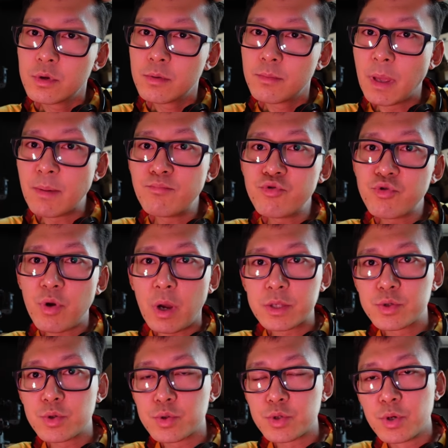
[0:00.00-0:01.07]
멘붕이
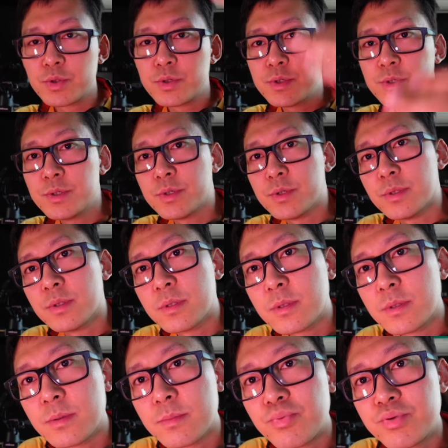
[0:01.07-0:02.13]
왔죠. 저는
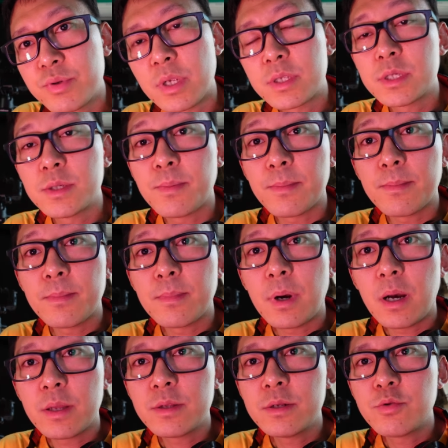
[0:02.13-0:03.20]
부잣집
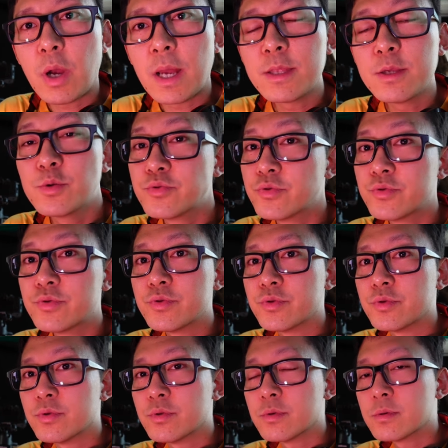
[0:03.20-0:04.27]
아들도
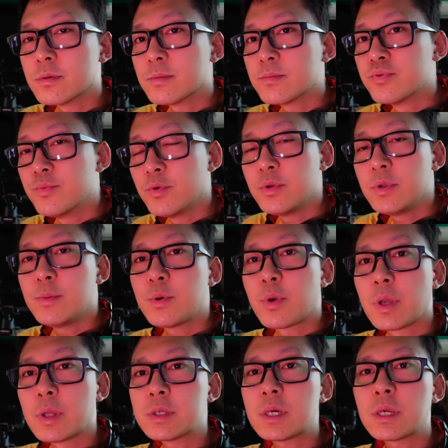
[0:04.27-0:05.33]
아니고 부모님이
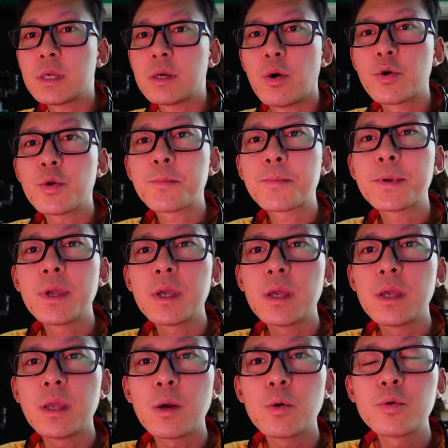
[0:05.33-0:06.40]
굉장히
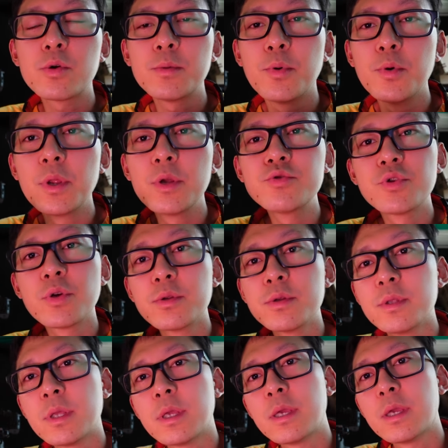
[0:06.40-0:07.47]
어렵게 예고를
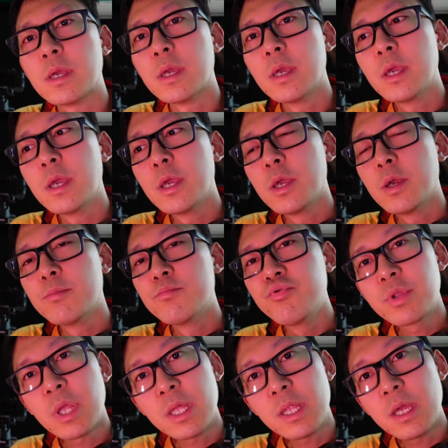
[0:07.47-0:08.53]
보내주셨는데
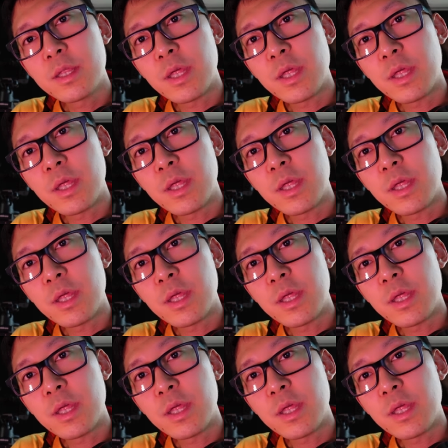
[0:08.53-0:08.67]
부 하나에